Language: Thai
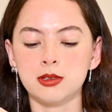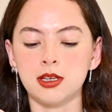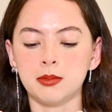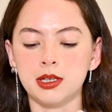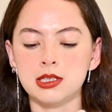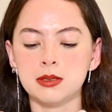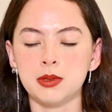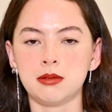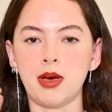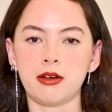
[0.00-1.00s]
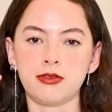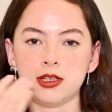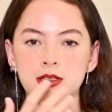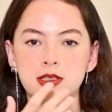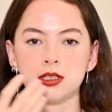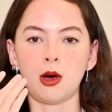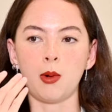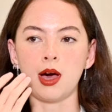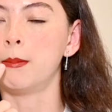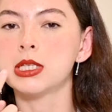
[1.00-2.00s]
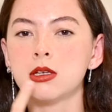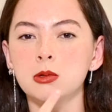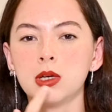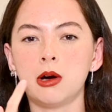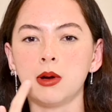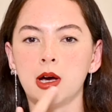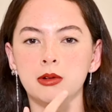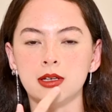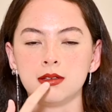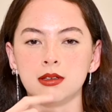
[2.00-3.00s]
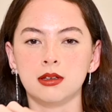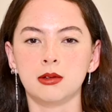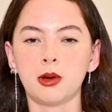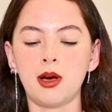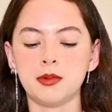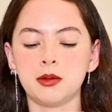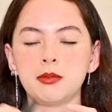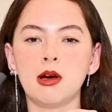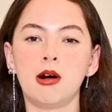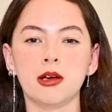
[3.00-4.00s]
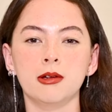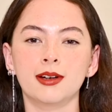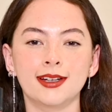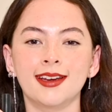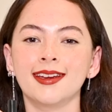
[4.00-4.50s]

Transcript: วนี้มันก็จะเป็นแมทฟินิชแต่ว่ามันจะดูเงาเงานิดนึง ด้วยความที่มันมีออยล์อยู่ข้าง